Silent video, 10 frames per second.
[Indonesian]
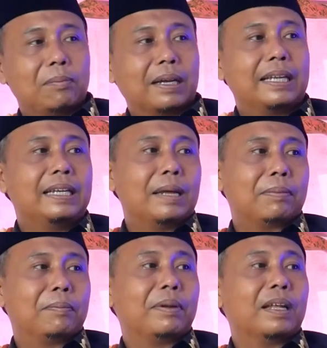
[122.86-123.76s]
menghina
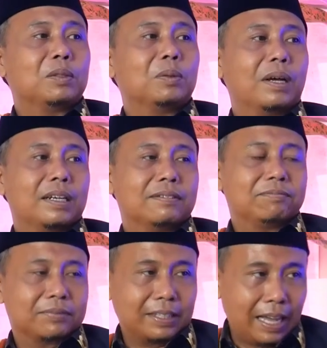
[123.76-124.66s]
pemberian iya, Tuhan. Iya
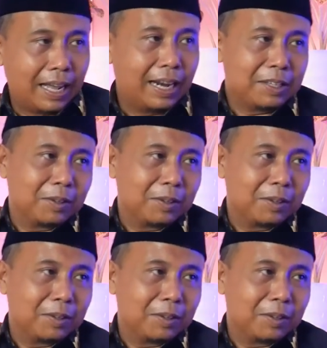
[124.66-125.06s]
benar-benar. Ya lanjut.